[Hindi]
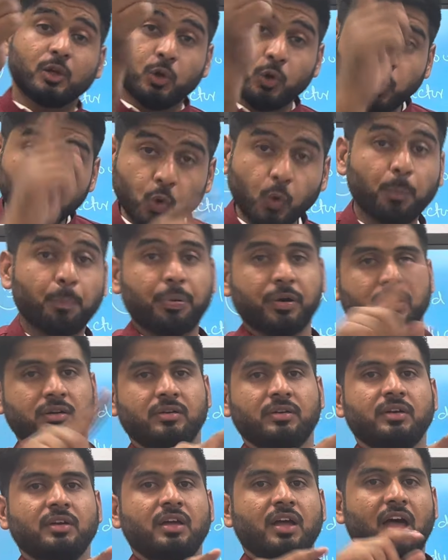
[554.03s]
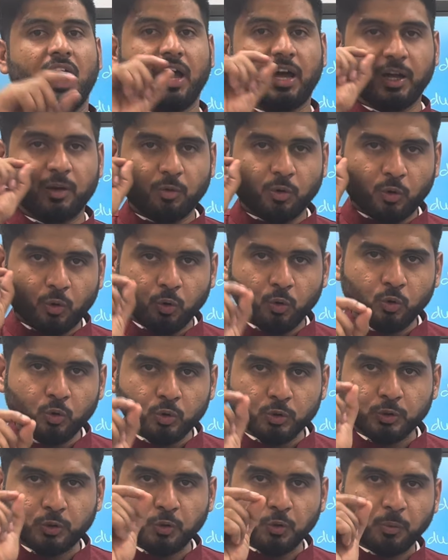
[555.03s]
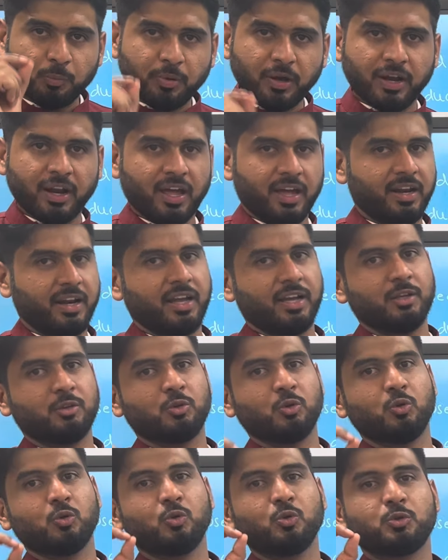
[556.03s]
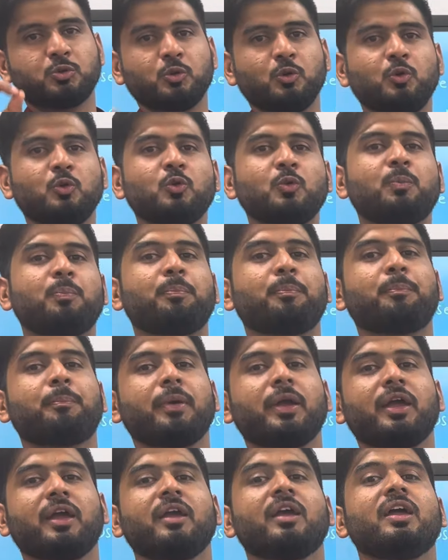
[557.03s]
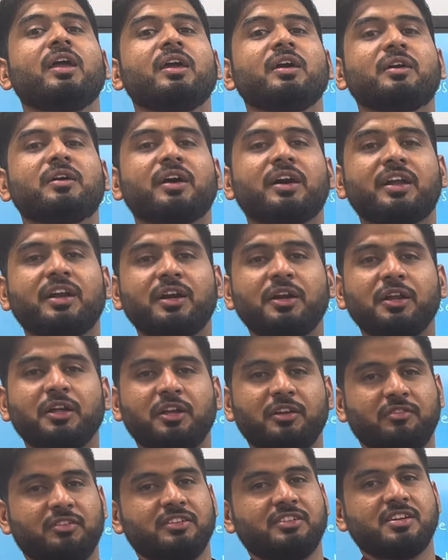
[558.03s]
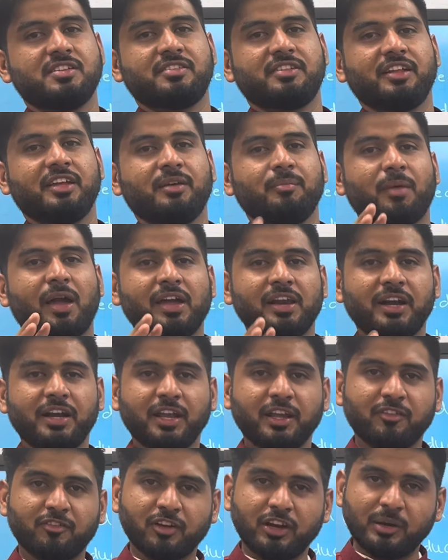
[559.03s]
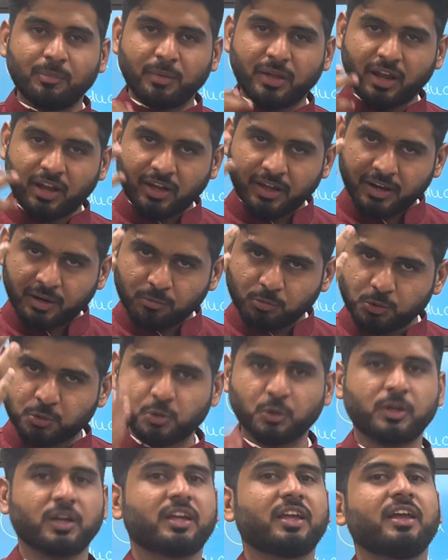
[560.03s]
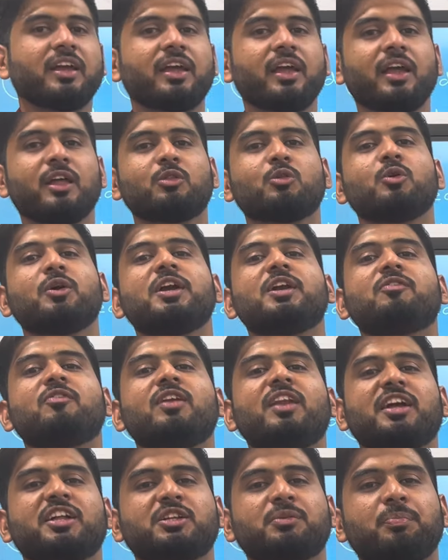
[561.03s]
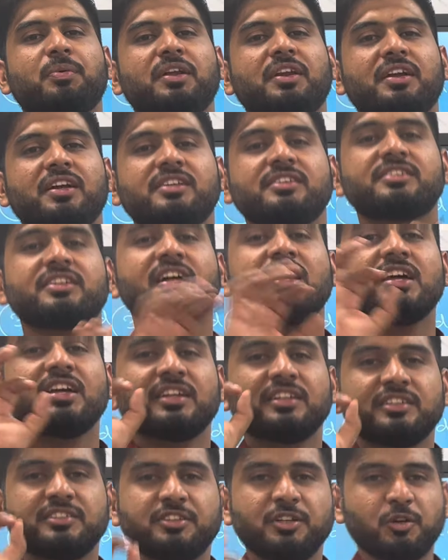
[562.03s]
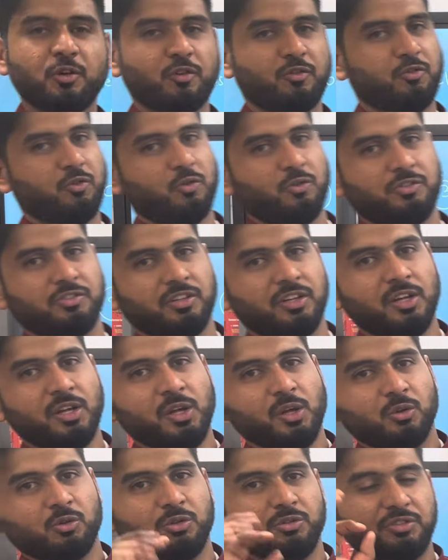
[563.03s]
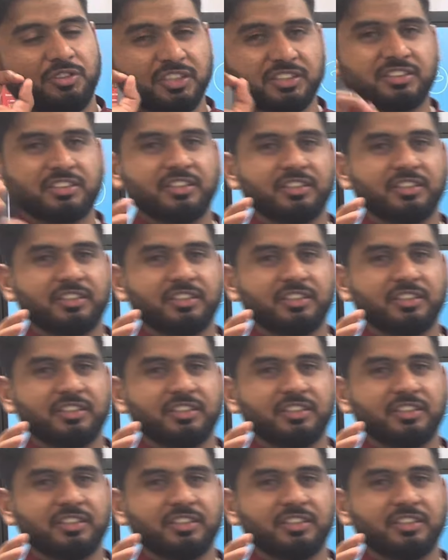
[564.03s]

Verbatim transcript: लूप अगर वो क्लोज लूप बना रहा है तो उस लूप पे करंट की वजह से मैग्नेटिक फील्ड में अगर हम उसको रखेंगे तो इट विल एक्सपीरियंस ज़ीरो फोर्स तो दिस